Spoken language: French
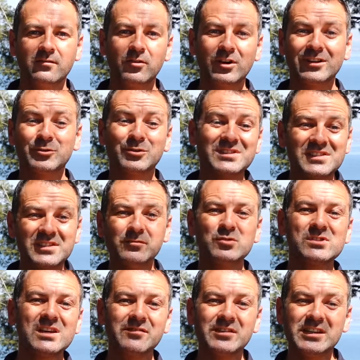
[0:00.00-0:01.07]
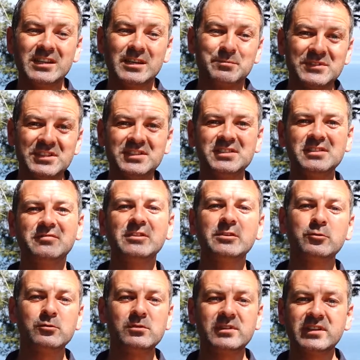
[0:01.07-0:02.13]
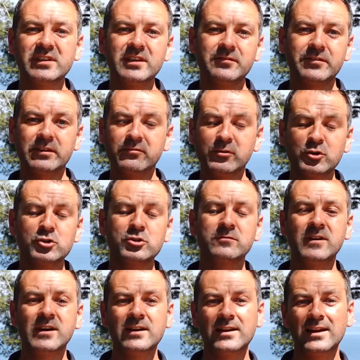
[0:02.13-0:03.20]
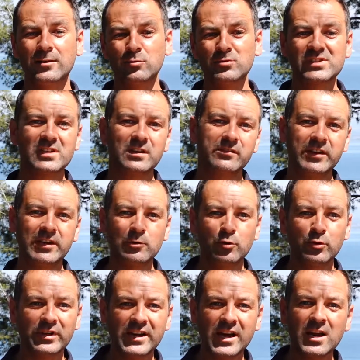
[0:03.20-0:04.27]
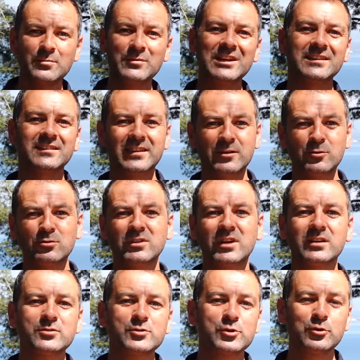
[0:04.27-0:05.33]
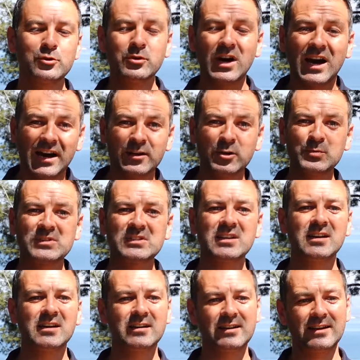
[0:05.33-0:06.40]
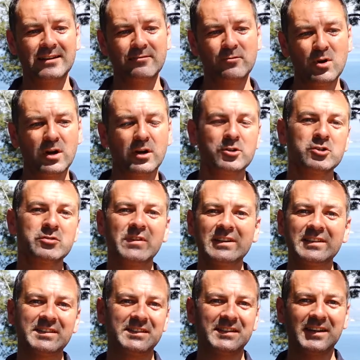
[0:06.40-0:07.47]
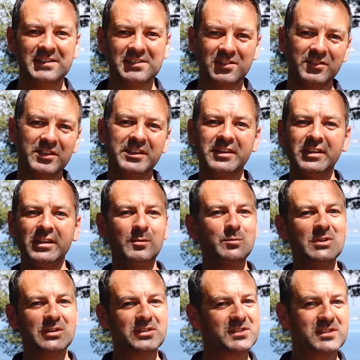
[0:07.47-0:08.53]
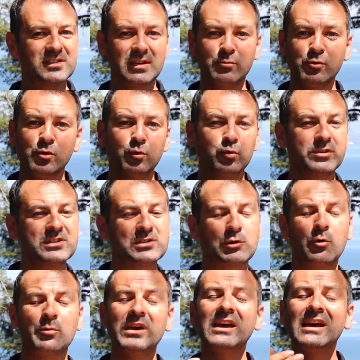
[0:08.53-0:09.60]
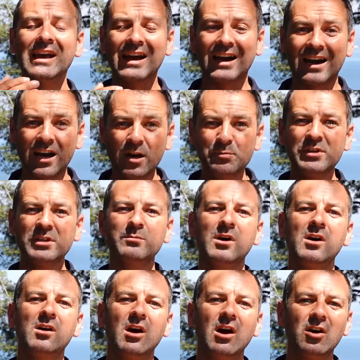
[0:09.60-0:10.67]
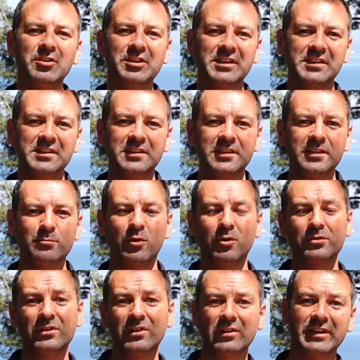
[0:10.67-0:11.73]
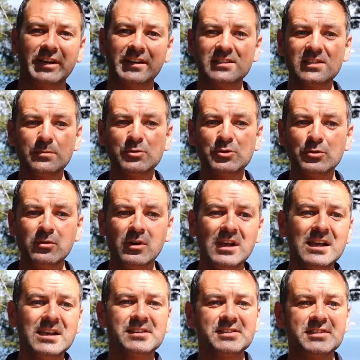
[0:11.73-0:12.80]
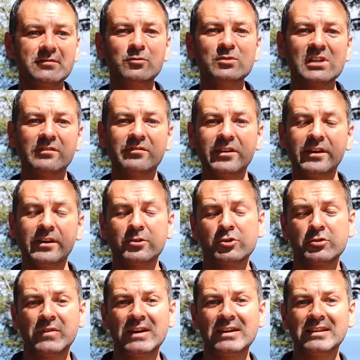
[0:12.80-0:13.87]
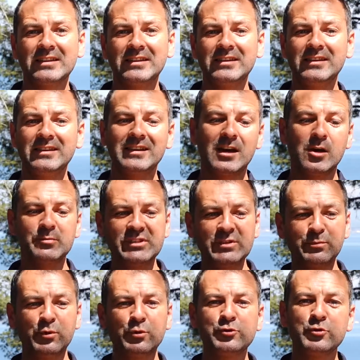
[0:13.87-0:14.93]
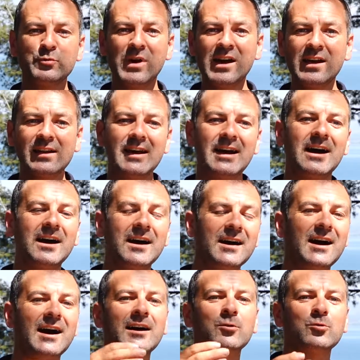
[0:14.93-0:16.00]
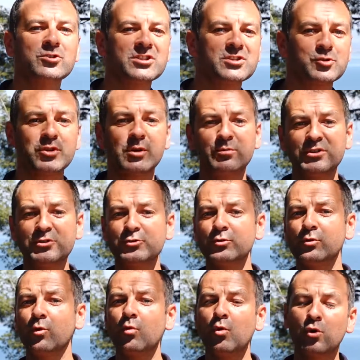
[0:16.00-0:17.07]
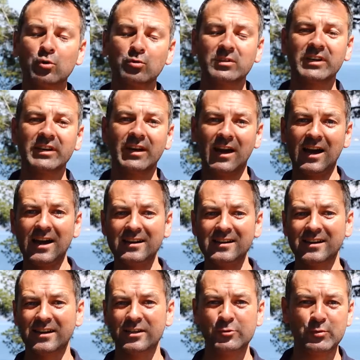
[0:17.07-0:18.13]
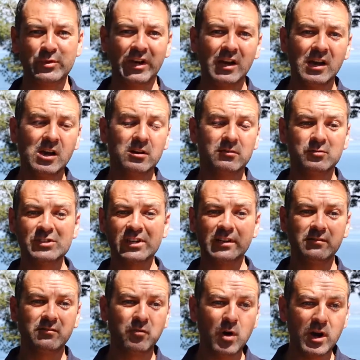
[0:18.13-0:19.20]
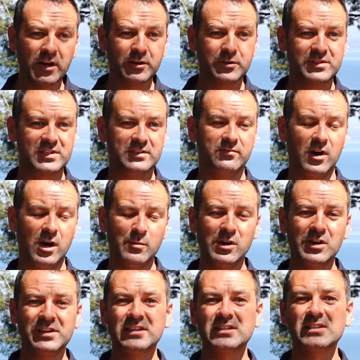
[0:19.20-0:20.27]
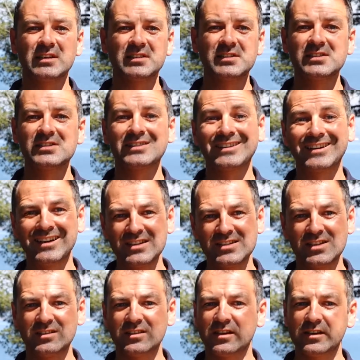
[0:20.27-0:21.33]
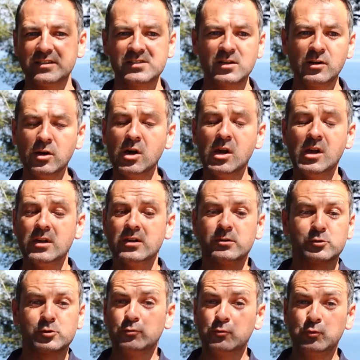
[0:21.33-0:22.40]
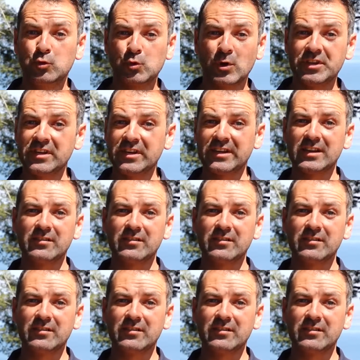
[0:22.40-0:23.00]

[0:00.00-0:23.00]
Voilà, donc si vous avez des petites difficultés avec votre cheval à conserver le calme et la décontraction à l'obstacle, à avoir un cheval qui reste en équilibre dans ses abords ou qui se remet rapidement en équilibre dans les réceptions, si vous avez un cheval qui a un petit peu du mal à allonger son amplitude ou au contraire à la réduire, vous allez voir que c'est vraiment un exercice très intéressant que vous soyez